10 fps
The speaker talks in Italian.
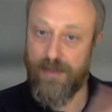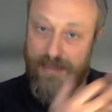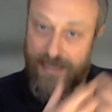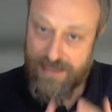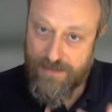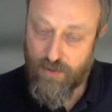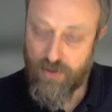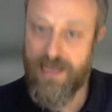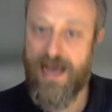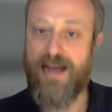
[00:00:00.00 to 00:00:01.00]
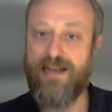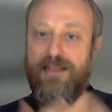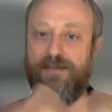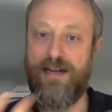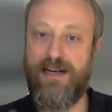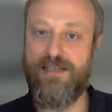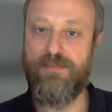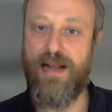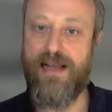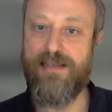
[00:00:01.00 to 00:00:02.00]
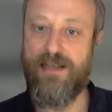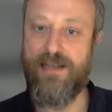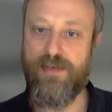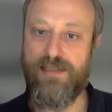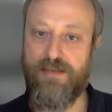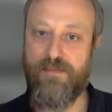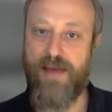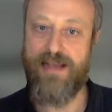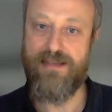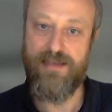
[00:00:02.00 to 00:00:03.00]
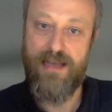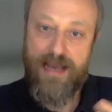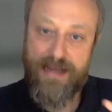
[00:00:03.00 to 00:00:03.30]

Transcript: Che tipo di arte verrà espressa in questi mezzi?